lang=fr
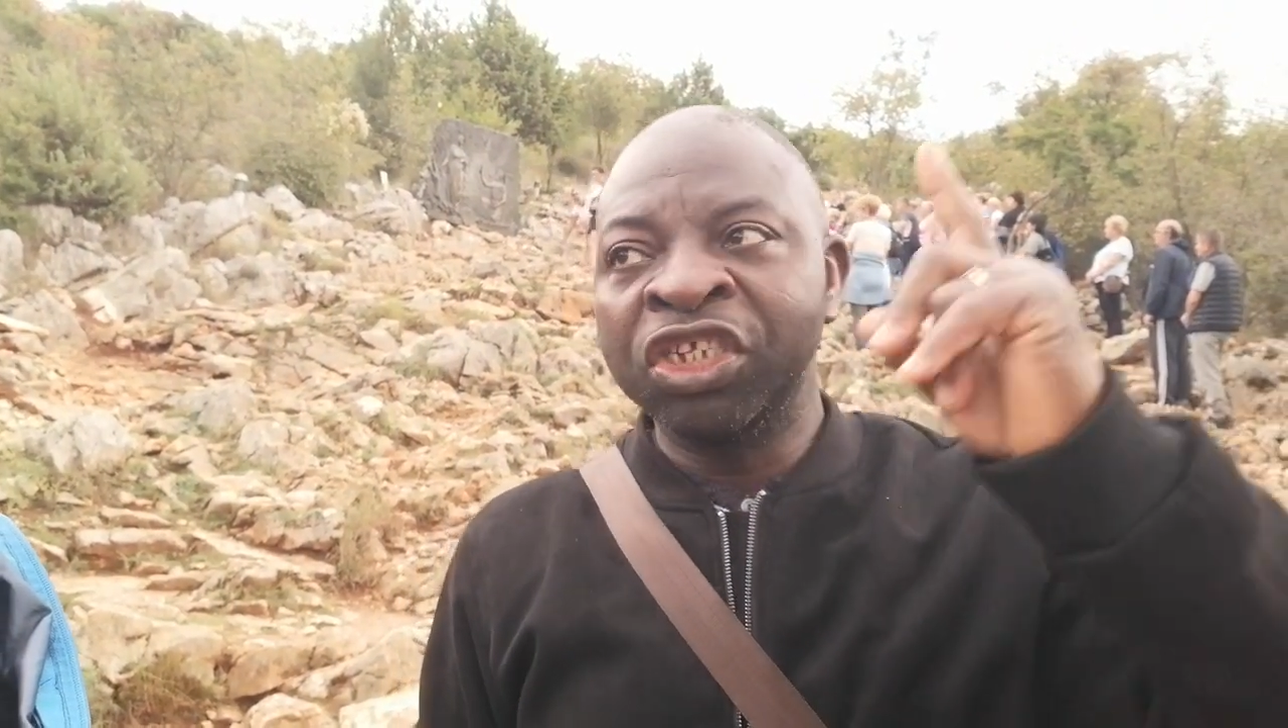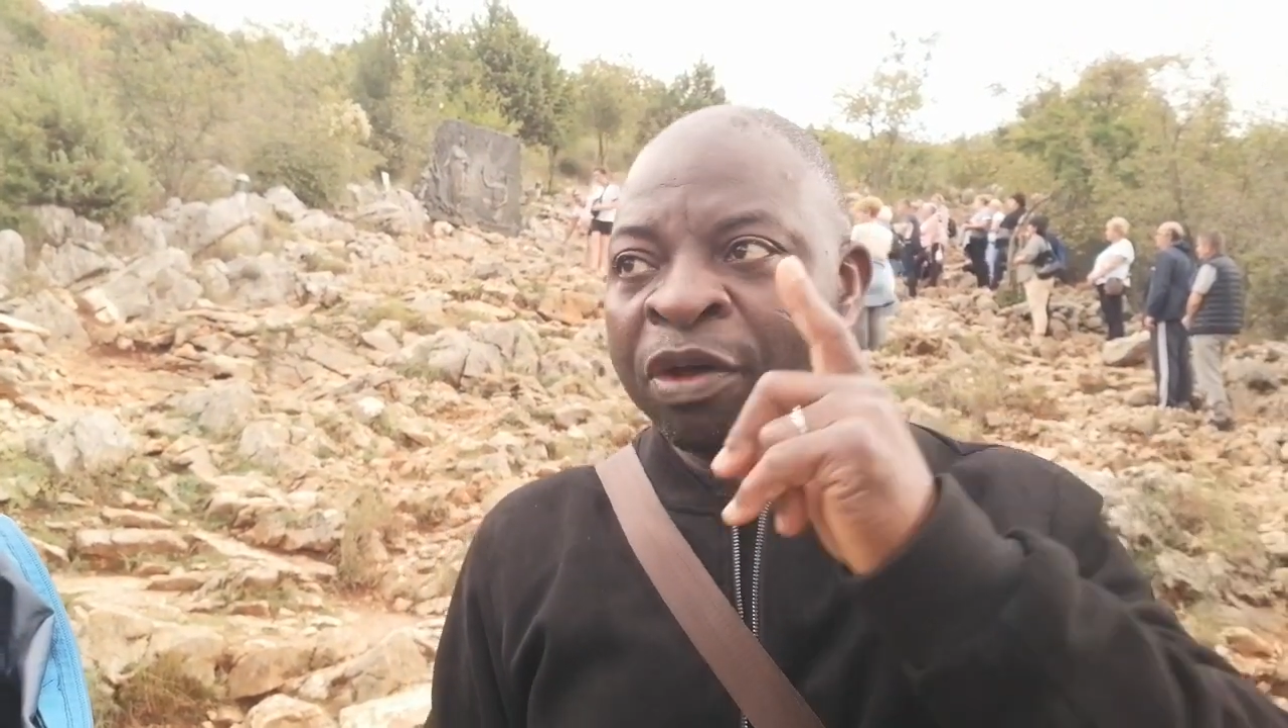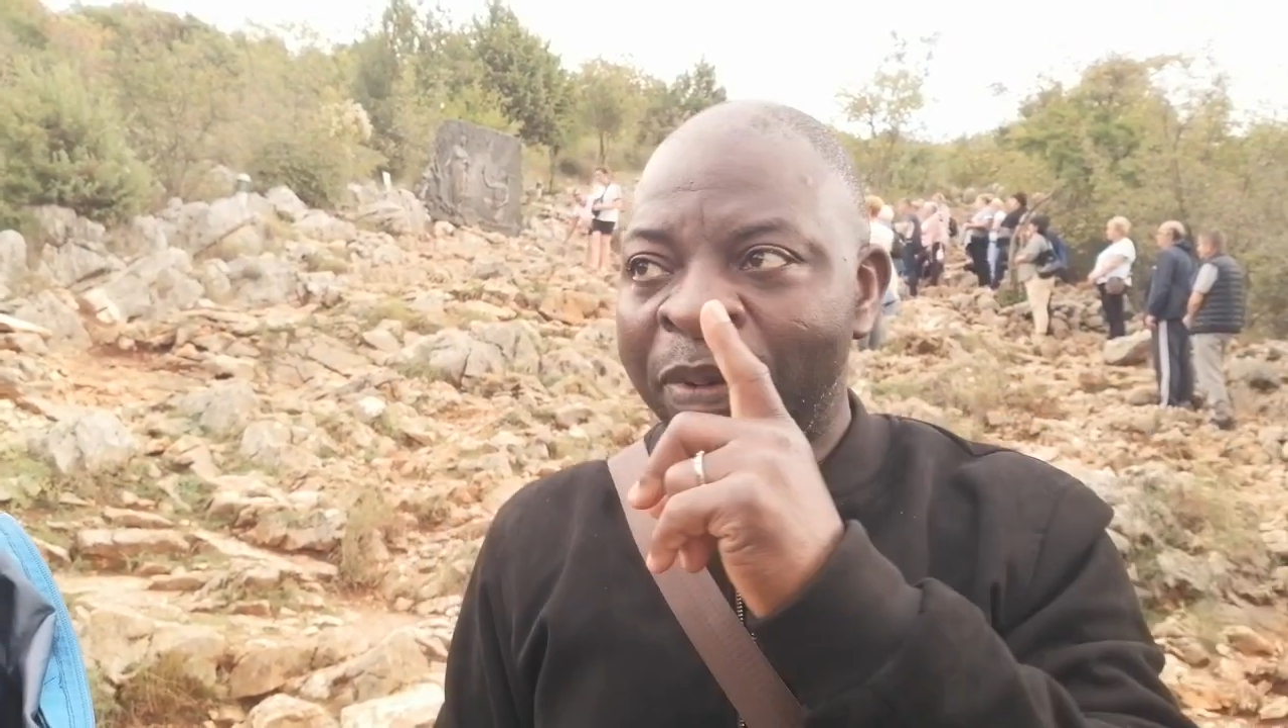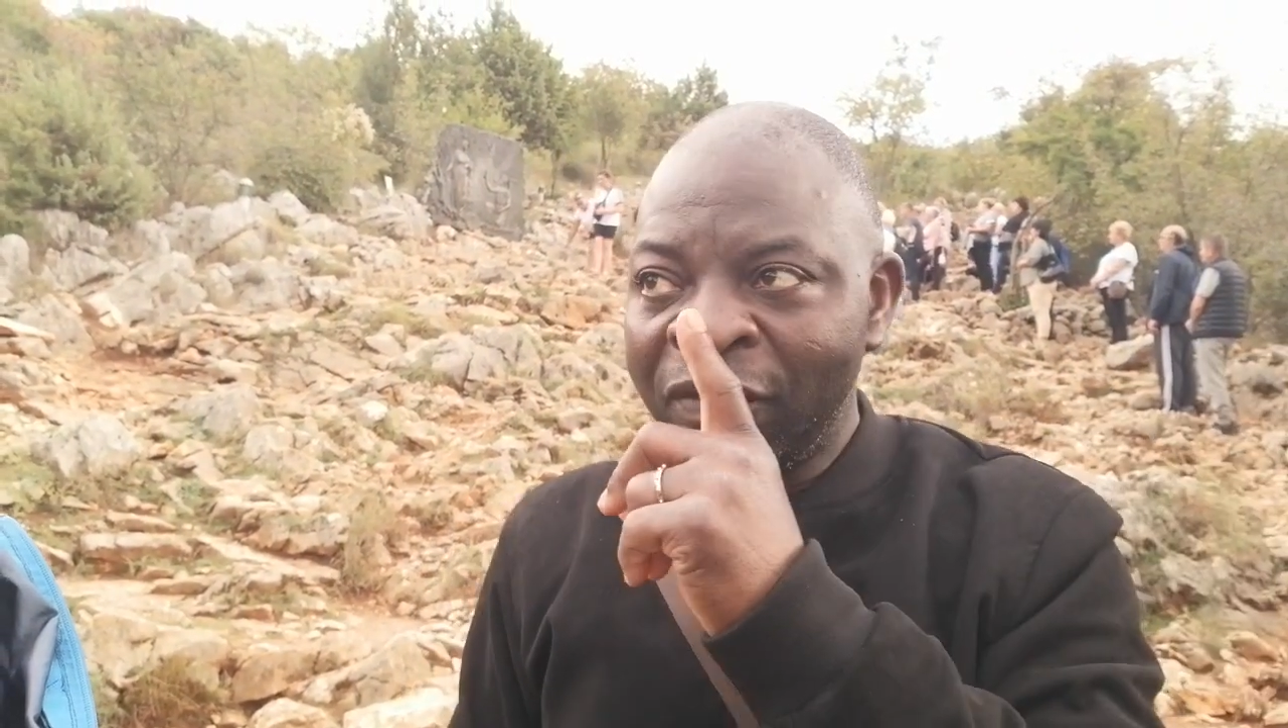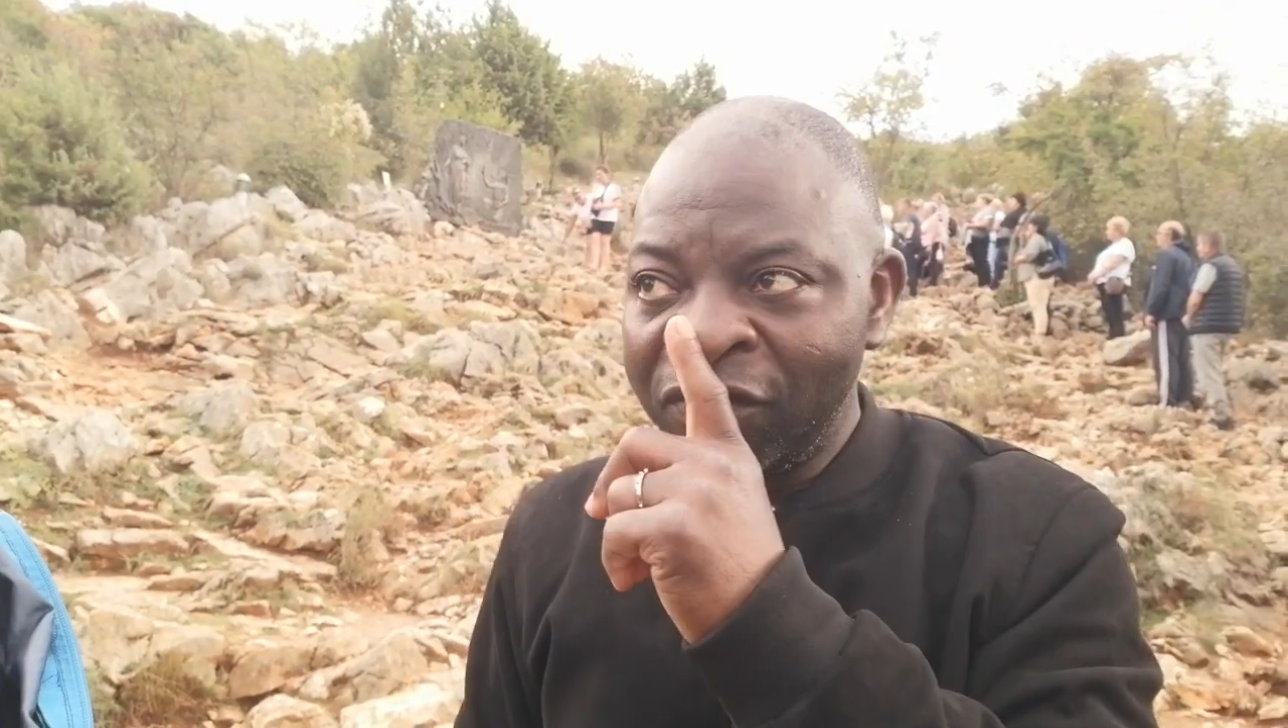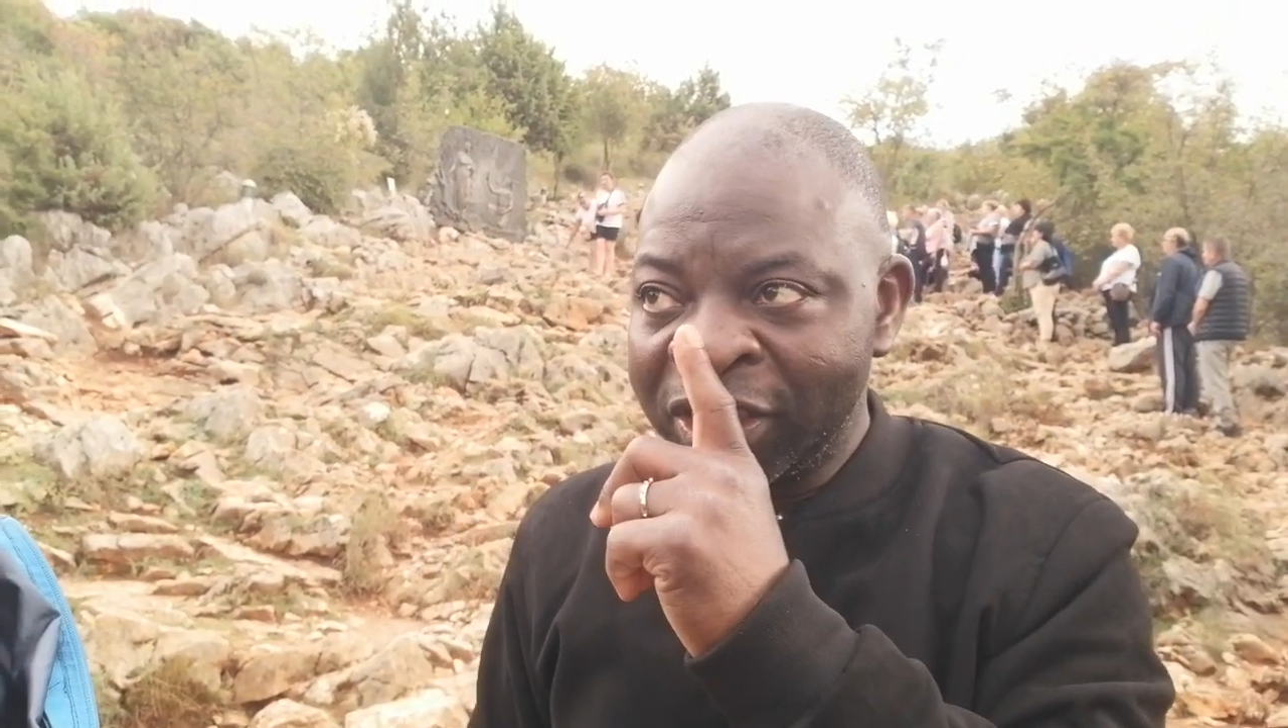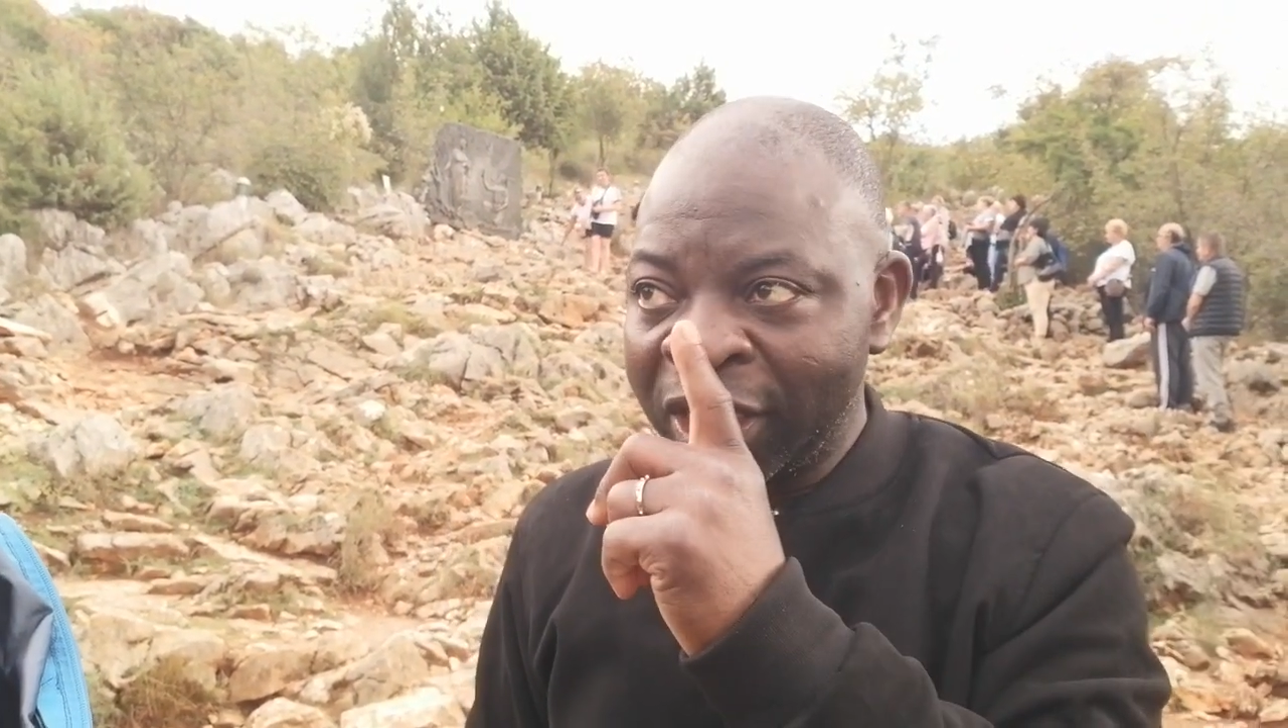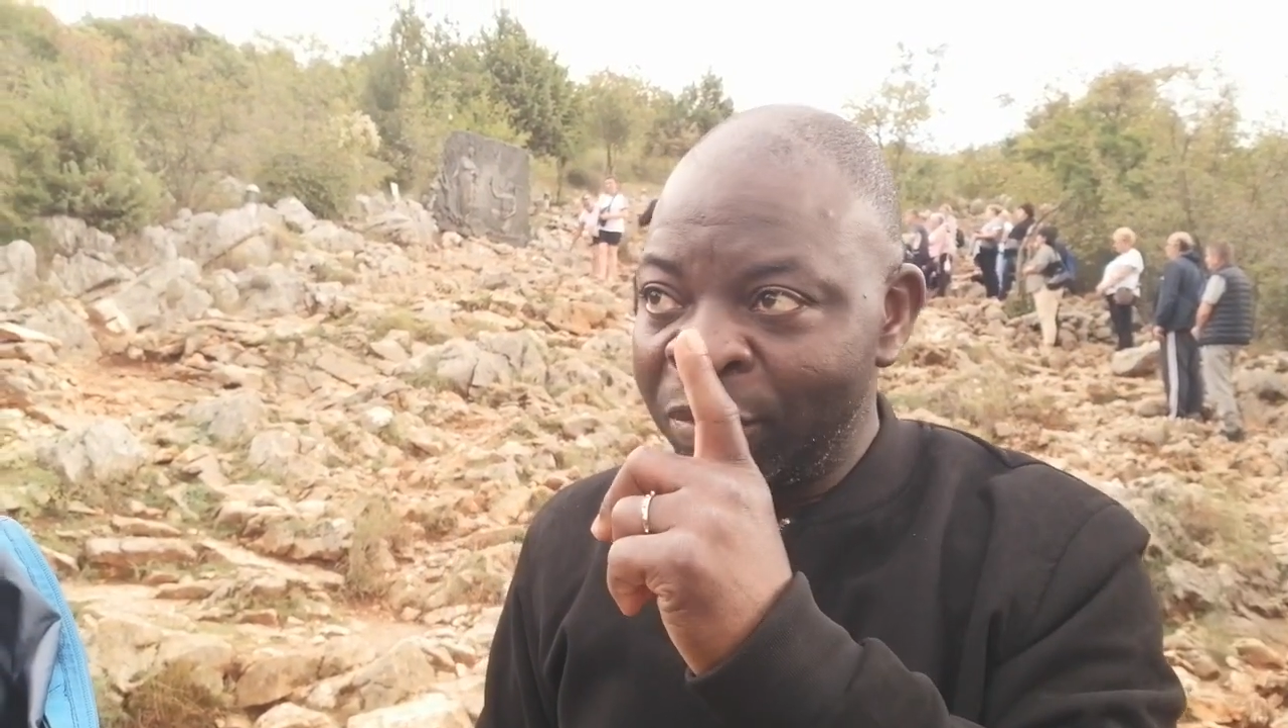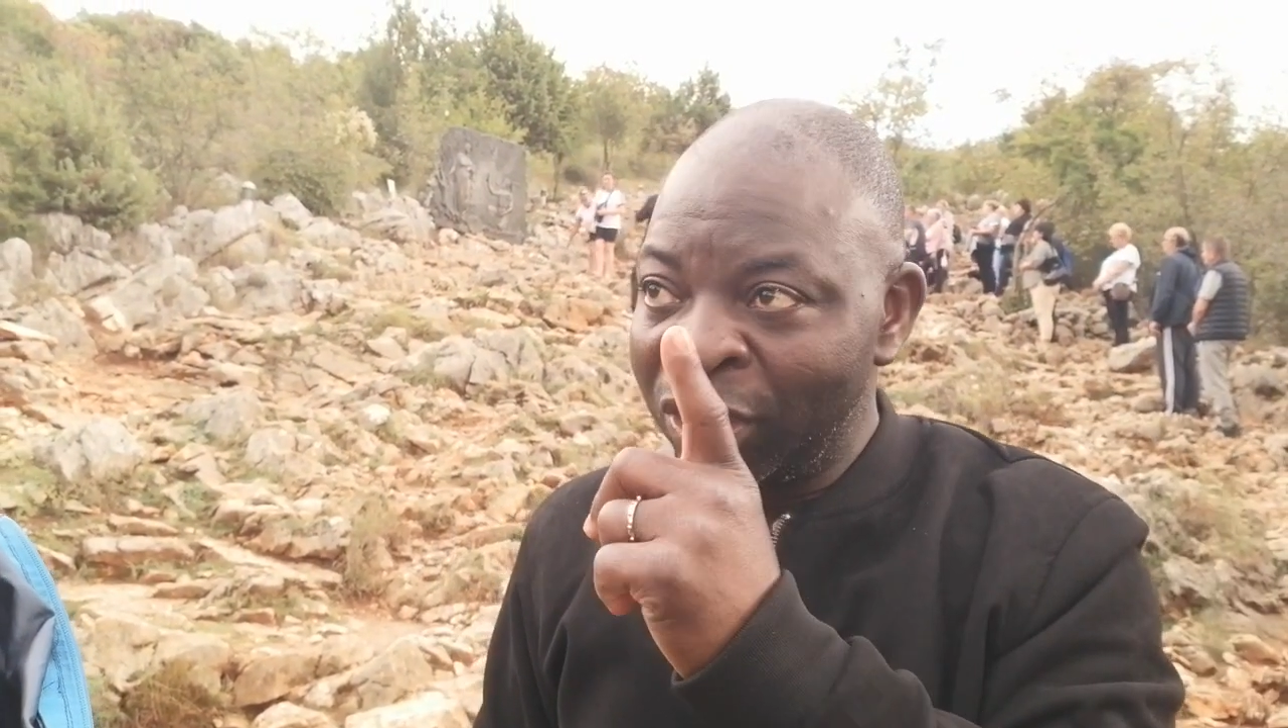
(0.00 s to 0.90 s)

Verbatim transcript: Je n'ai pas vu ça.